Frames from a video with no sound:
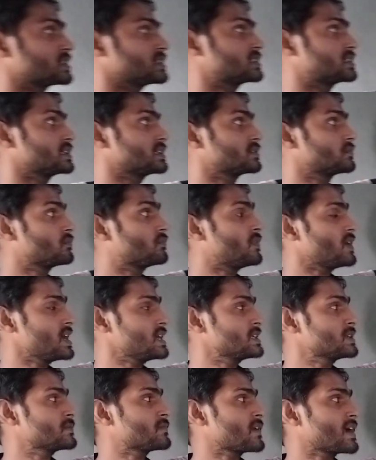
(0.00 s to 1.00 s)
और की थी
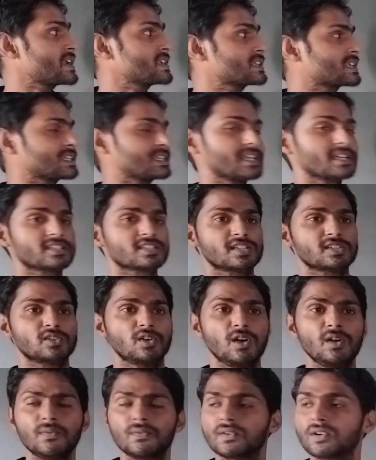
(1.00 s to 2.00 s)
वेल डिफाइंड कलेक्शन
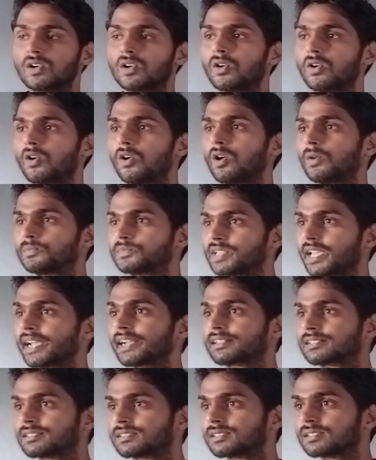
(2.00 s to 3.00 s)
ऑफ
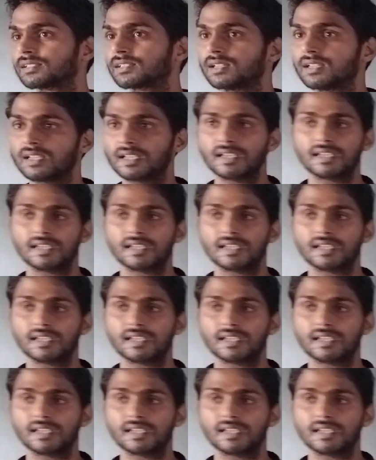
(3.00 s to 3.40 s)
ऑब्जेक्ट्स